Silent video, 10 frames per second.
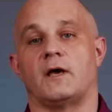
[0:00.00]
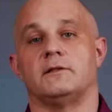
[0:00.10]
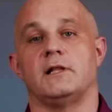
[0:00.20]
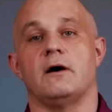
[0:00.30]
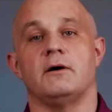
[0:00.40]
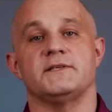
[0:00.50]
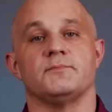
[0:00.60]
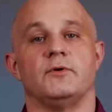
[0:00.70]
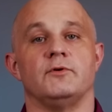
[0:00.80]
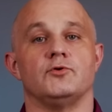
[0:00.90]
Для вас
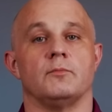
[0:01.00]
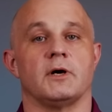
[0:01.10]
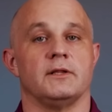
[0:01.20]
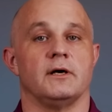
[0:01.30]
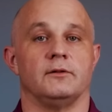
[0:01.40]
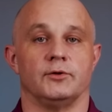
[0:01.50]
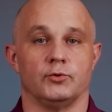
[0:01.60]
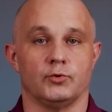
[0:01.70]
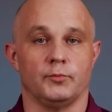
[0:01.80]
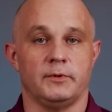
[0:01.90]
мы ведем канал на
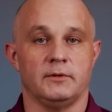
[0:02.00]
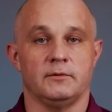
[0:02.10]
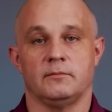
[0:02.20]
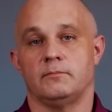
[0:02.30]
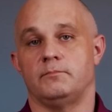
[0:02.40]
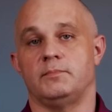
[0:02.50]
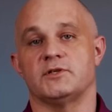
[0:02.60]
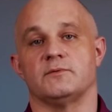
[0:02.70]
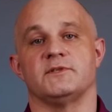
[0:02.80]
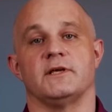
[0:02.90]
YouTube
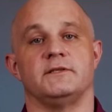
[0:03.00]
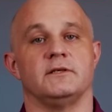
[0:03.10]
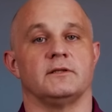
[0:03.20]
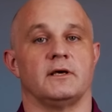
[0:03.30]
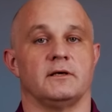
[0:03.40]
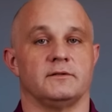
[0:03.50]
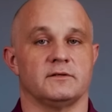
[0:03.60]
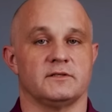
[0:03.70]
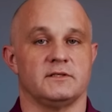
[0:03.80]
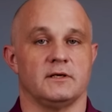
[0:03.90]
Пишем статьи на
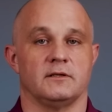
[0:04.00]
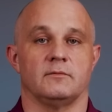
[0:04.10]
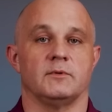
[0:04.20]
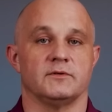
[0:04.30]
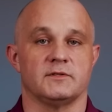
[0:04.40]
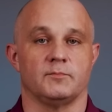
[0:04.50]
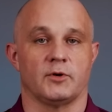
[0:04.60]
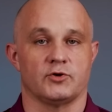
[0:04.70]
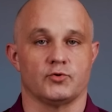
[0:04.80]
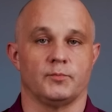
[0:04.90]
Яндекс Яндекс.Дзене. Милости
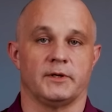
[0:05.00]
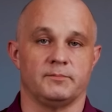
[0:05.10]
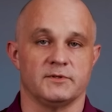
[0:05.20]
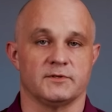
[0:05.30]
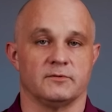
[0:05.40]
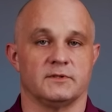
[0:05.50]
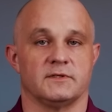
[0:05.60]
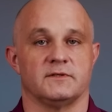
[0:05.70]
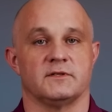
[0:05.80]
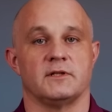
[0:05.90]
прошу
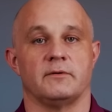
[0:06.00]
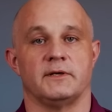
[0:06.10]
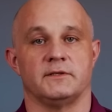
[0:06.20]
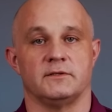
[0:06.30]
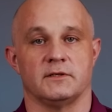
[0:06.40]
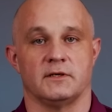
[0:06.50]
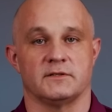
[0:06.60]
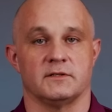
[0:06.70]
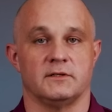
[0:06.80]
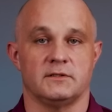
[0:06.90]
подписываться, задавать
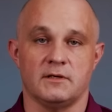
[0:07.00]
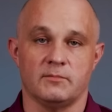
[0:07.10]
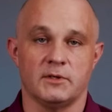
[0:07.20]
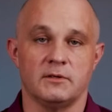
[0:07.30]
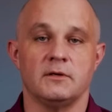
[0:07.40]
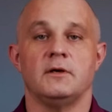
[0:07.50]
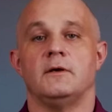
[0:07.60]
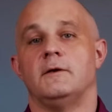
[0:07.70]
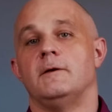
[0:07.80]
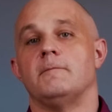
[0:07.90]
интересные темы.
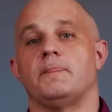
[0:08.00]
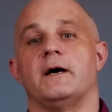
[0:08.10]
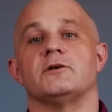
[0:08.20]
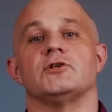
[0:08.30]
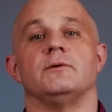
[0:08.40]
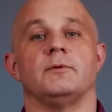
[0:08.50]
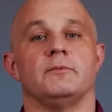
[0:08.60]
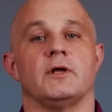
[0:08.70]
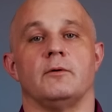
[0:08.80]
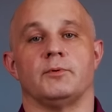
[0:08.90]
Также
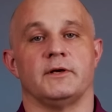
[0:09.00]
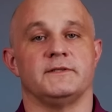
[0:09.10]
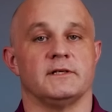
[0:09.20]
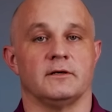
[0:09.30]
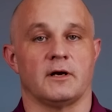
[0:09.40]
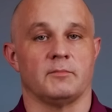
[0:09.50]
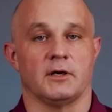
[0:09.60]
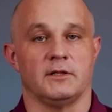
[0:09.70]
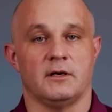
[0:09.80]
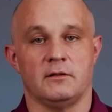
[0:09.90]
напоминаю про
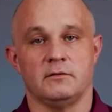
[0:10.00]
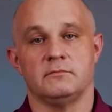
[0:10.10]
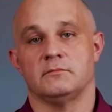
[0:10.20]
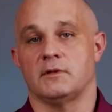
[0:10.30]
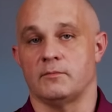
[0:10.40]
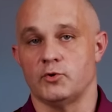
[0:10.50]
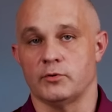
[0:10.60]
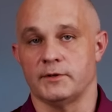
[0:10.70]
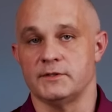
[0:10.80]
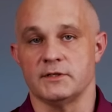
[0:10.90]
телеграм-канал. Там
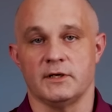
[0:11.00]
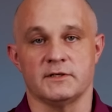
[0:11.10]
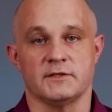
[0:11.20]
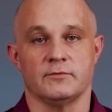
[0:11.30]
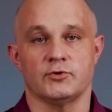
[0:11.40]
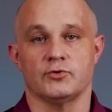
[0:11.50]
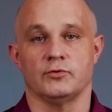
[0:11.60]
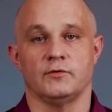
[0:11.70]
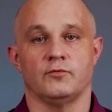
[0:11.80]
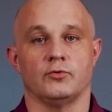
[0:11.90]
много интересного, что
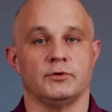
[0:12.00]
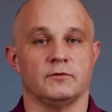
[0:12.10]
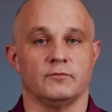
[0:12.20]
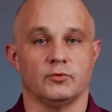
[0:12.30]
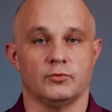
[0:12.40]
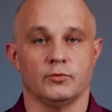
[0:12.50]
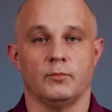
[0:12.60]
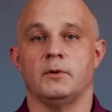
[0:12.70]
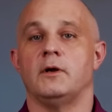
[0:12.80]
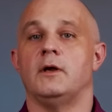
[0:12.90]
не входит в
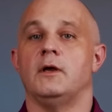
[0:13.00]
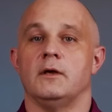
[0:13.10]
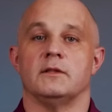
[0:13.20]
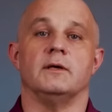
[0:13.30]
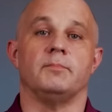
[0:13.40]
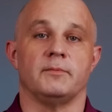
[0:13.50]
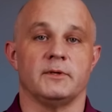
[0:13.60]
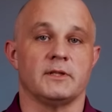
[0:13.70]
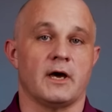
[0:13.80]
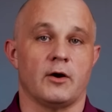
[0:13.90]
YouTube.
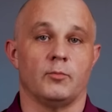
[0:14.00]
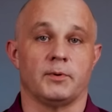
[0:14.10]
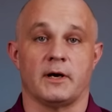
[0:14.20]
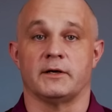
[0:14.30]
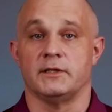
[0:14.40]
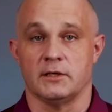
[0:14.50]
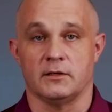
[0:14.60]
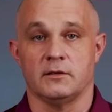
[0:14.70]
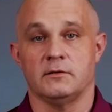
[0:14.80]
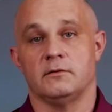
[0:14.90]
Напоминаю про
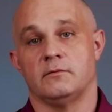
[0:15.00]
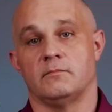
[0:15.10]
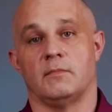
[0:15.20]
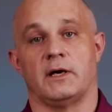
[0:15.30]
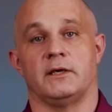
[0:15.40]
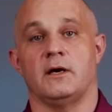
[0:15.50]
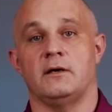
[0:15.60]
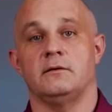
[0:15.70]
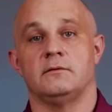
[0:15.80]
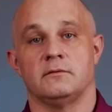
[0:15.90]
книги.
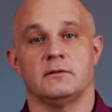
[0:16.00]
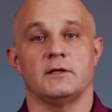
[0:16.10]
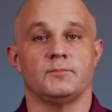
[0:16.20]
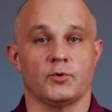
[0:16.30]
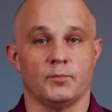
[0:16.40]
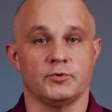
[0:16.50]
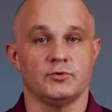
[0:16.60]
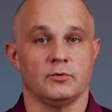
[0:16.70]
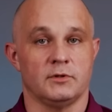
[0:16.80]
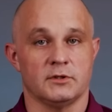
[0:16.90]
Моя «Над
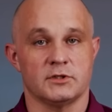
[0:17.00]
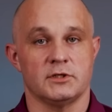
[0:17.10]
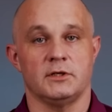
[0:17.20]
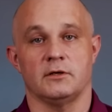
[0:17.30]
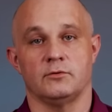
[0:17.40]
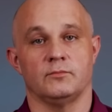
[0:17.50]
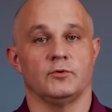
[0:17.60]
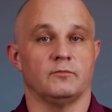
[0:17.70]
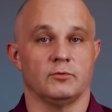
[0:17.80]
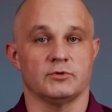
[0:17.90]
пропастью не ржи», я
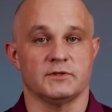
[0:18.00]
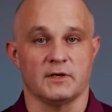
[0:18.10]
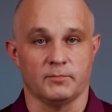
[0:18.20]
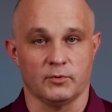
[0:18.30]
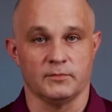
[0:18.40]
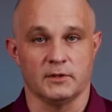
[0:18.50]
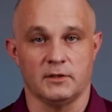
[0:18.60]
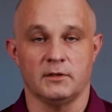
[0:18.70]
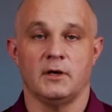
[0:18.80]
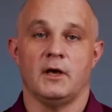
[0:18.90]
думаю, вы уже
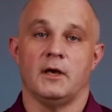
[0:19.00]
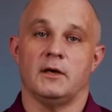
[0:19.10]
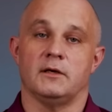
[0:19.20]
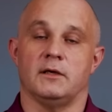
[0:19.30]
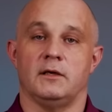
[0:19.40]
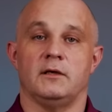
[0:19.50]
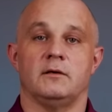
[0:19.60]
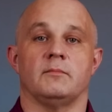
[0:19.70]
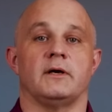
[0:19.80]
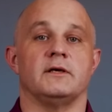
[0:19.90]
запомнили.
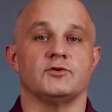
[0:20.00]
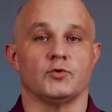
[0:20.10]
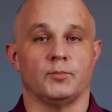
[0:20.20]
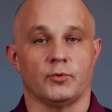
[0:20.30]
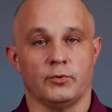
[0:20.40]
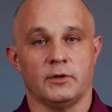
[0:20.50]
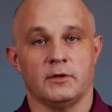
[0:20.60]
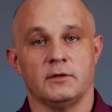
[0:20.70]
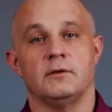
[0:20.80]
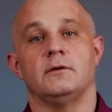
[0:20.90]
И моей
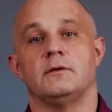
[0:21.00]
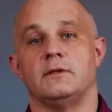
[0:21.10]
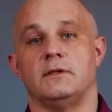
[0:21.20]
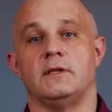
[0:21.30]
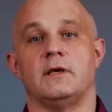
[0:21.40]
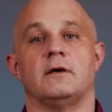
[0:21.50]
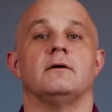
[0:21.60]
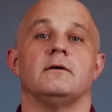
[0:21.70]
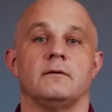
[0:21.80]
супруги «Не